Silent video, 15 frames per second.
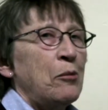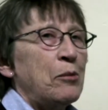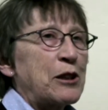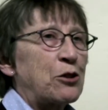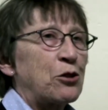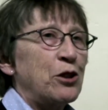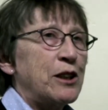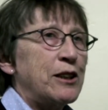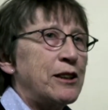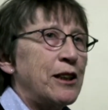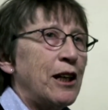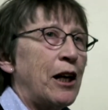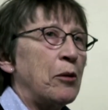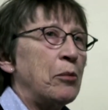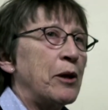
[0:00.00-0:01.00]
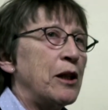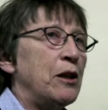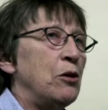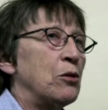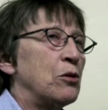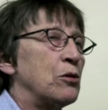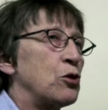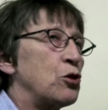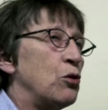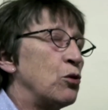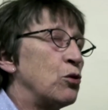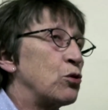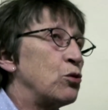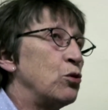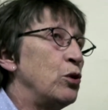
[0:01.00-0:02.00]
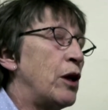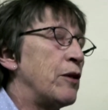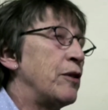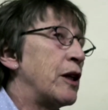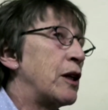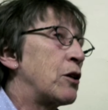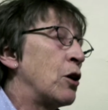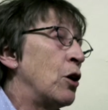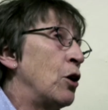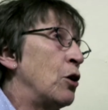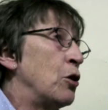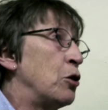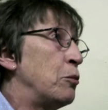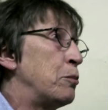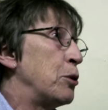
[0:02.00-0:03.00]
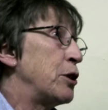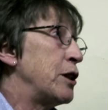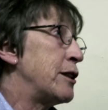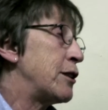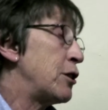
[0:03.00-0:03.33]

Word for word: Parce qu'ici à l'abri, on, tourne avec une petite